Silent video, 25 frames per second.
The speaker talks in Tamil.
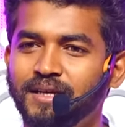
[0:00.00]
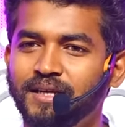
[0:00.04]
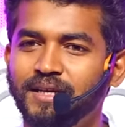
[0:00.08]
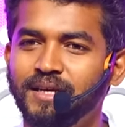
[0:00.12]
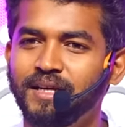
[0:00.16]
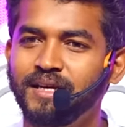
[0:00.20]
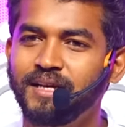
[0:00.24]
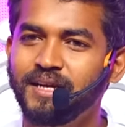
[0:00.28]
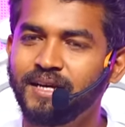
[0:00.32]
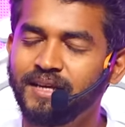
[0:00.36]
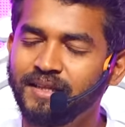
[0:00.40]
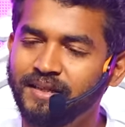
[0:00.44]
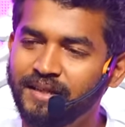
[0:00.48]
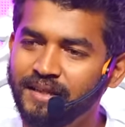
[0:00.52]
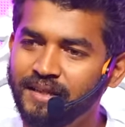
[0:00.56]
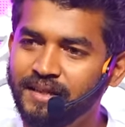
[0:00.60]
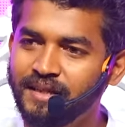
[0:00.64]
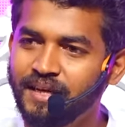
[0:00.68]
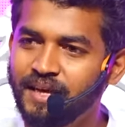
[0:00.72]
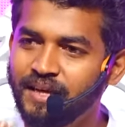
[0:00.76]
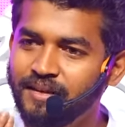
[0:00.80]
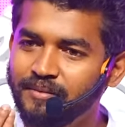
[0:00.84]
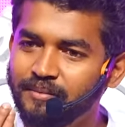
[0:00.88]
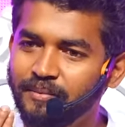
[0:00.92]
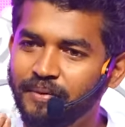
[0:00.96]
இல்லை
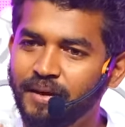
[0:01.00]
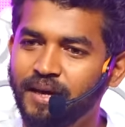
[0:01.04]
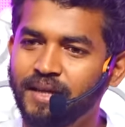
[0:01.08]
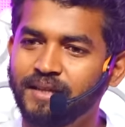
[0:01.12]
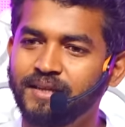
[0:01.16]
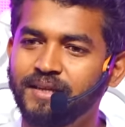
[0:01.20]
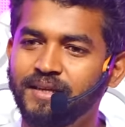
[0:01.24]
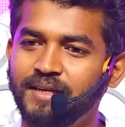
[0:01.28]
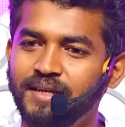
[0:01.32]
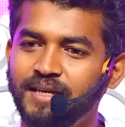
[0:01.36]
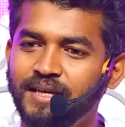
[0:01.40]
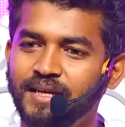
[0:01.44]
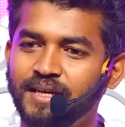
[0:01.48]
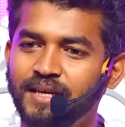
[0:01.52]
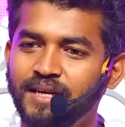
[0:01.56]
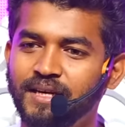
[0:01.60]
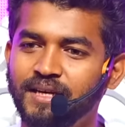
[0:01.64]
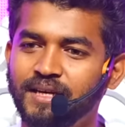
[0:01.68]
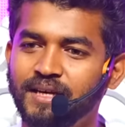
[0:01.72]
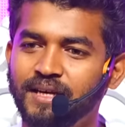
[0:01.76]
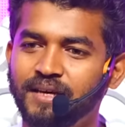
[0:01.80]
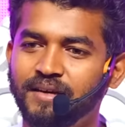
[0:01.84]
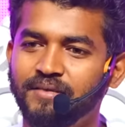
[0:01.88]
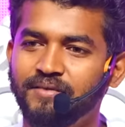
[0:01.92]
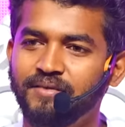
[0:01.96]
எடுத்ததையாவது பார்த்துருக்கீங்களா
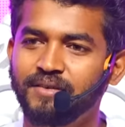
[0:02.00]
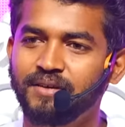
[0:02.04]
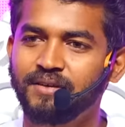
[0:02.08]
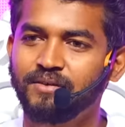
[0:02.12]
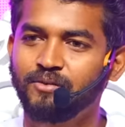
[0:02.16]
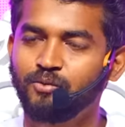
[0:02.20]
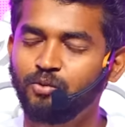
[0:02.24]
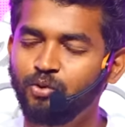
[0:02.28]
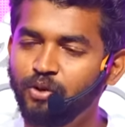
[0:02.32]
இல்லையாங்க வீடு